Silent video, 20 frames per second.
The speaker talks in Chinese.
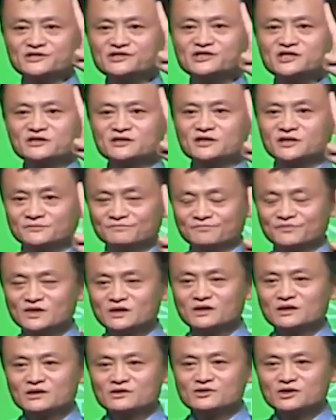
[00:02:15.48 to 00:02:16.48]
年轻人，
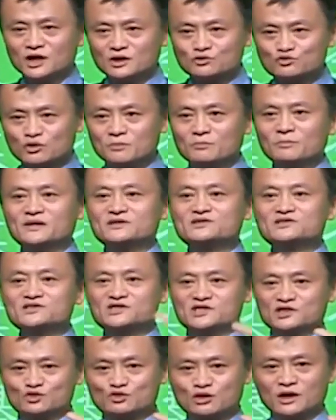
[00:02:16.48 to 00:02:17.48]
要准备
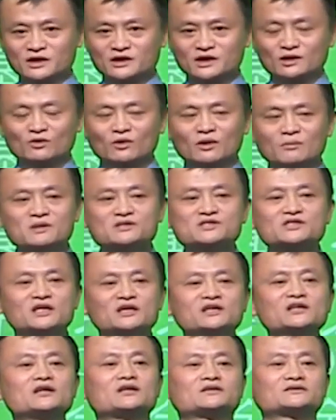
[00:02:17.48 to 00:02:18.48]
自己创业。我们
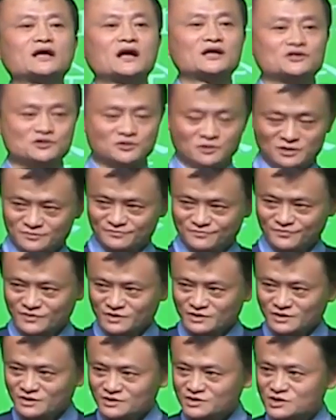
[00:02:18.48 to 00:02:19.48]
成立了个大学，
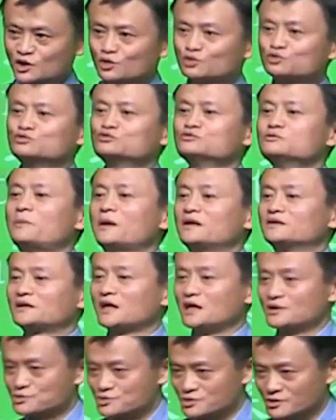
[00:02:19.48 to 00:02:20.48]
叫湖畔
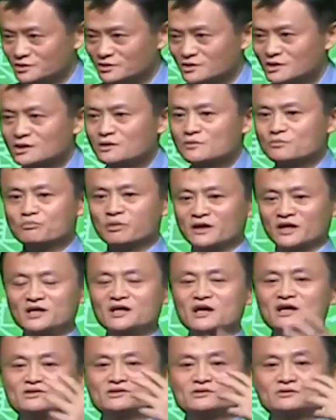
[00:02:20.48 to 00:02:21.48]
大学，
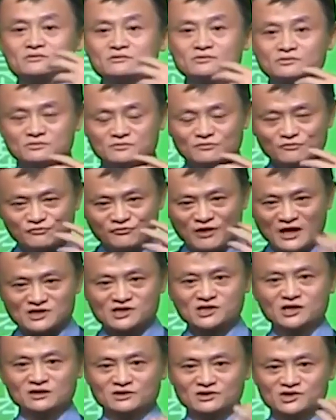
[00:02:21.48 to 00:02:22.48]
培养发
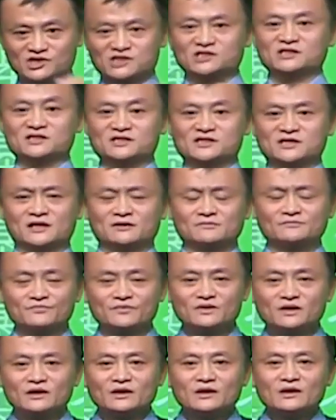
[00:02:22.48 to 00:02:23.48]
现企业家。
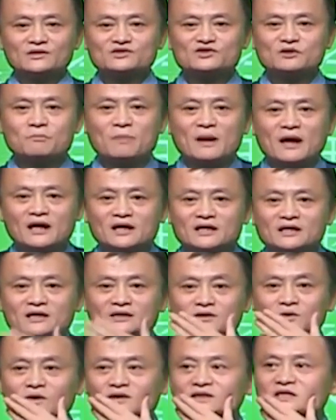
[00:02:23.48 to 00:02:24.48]
这八个
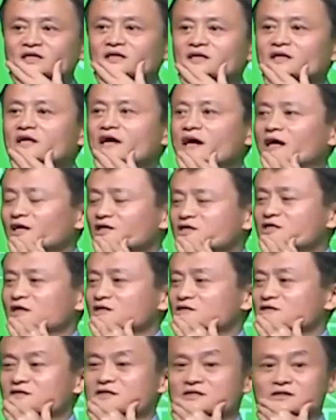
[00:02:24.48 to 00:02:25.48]
人，我听了两个
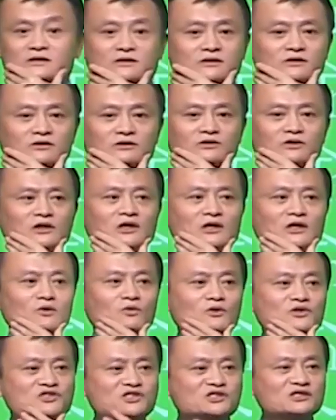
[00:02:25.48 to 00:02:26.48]
小时以后，
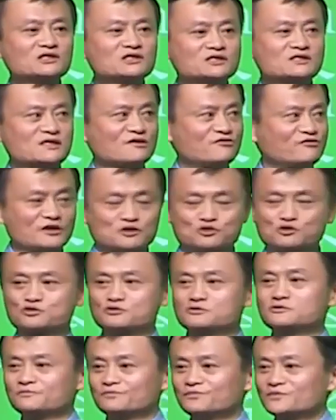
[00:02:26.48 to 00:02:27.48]
我心里在发
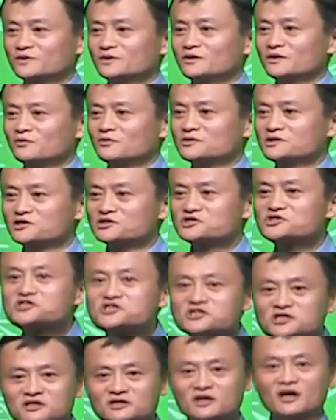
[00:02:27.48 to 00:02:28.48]
虚。我想，
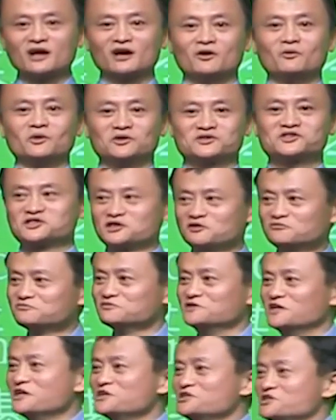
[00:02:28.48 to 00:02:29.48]
幸好我十
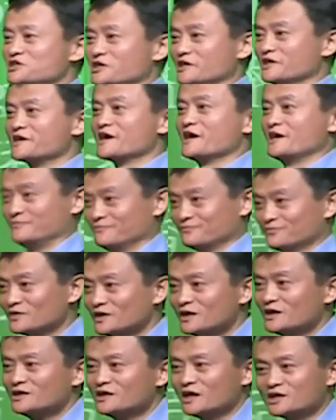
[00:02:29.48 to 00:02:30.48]
五年以前干，
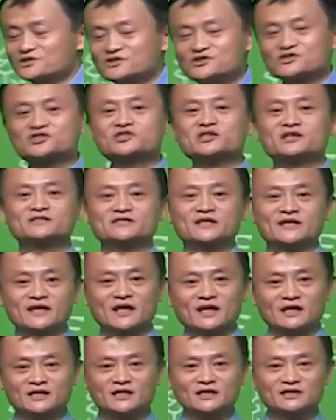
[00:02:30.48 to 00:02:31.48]
要是现在
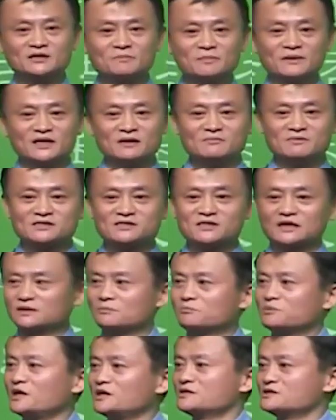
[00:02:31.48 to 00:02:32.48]
干，肯定被他们杀
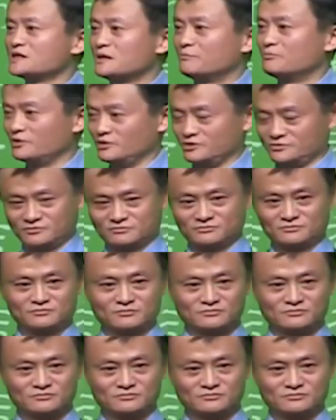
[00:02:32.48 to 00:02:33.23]
得片甲不留。